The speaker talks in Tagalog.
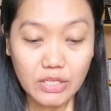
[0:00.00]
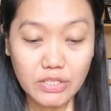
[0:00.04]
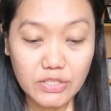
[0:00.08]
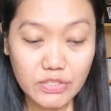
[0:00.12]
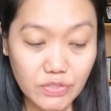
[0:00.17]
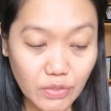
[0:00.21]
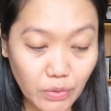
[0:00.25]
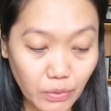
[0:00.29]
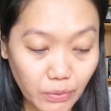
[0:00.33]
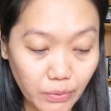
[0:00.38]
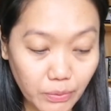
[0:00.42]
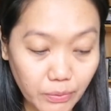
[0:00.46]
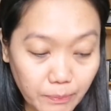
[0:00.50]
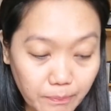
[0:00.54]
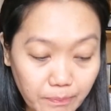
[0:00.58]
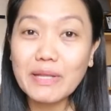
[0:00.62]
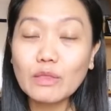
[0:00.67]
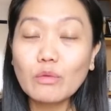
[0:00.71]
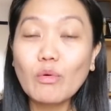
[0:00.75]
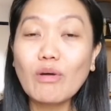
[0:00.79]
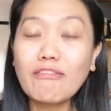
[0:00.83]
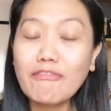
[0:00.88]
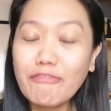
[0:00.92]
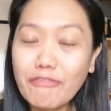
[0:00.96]
So,
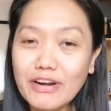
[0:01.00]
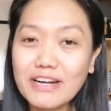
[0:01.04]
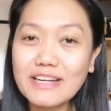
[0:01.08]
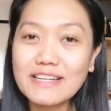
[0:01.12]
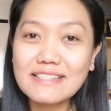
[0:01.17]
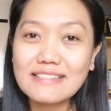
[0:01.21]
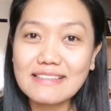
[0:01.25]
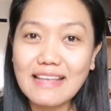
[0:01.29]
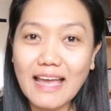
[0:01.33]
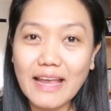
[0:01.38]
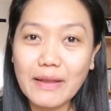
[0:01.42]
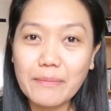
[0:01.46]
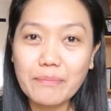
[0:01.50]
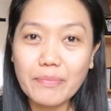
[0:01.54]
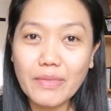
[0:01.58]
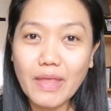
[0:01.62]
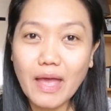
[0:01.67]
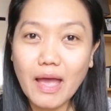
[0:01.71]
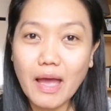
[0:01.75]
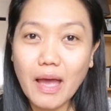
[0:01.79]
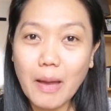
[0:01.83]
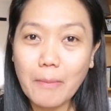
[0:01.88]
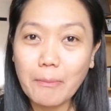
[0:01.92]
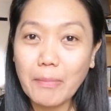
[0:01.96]
ito ang first time
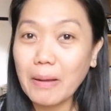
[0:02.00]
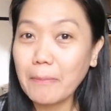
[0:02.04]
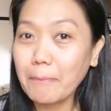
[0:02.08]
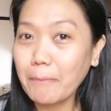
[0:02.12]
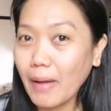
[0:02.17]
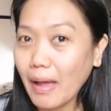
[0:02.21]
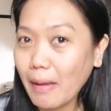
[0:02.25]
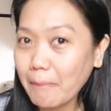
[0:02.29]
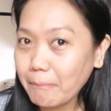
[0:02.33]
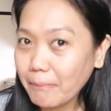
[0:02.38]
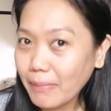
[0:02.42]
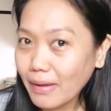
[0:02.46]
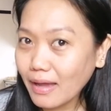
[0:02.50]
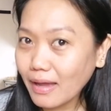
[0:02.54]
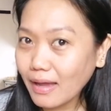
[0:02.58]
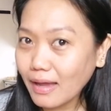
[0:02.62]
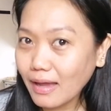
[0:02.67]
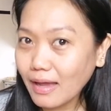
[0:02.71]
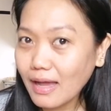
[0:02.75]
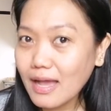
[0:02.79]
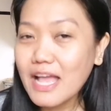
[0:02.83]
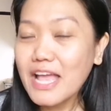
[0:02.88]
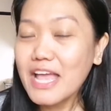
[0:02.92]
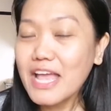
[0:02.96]
na
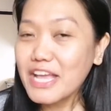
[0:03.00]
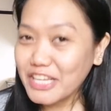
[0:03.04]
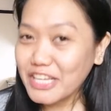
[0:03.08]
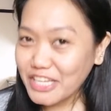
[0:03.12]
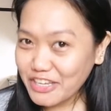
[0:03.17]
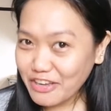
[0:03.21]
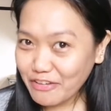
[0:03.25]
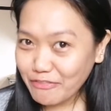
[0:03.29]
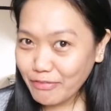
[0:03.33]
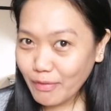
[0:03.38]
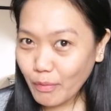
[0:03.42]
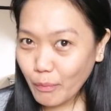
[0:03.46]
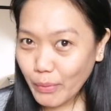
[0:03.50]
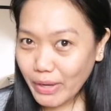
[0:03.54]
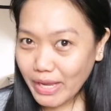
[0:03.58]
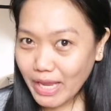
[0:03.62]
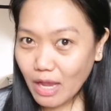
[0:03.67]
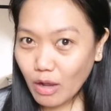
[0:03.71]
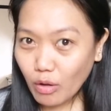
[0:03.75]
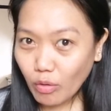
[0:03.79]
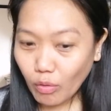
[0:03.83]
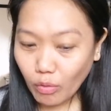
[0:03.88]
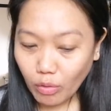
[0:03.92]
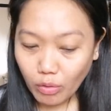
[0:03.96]

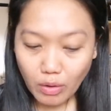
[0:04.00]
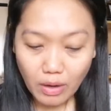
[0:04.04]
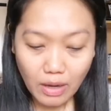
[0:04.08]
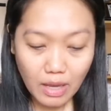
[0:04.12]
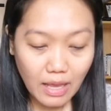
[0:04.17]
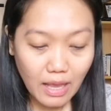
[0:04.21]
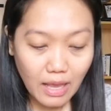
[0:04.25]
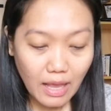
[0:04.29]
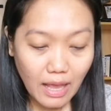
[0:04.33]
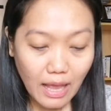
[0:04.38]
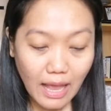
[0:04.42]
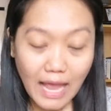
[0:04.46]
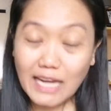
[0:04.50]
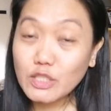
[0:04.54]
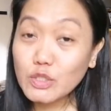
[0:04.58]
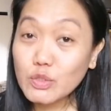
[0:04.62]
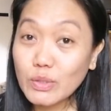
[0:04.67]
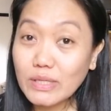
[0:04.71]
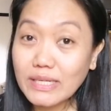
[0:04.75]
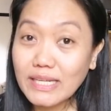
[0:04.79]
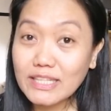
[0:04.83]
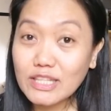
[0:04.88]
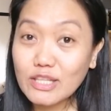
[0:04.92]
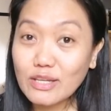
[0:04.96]
magpapa-giveaway ako.
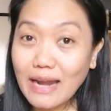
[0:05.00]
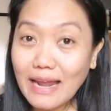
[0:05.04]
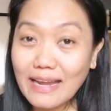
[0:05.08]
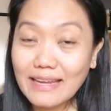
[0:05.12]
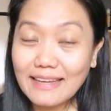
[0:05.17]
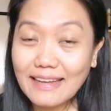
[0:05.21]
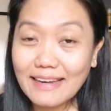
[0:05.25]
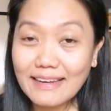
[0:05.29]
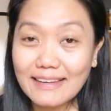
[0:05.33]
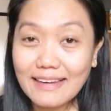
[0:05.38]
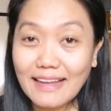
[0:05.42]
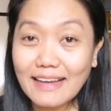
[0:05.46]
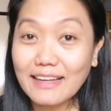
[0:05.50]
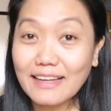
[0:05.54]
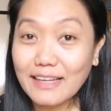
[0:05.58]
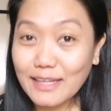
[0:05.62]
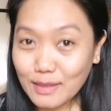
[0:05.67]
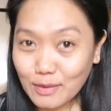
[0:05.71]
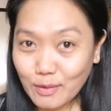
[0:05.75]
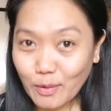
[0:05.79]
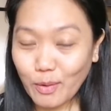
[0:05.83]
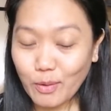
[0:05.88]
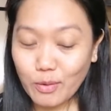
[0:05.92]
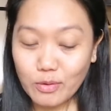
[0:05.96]
Actually, trial lang
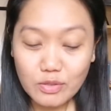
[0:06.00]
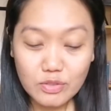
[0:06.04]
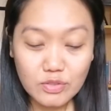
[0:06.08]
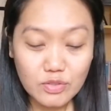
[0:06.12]
ito.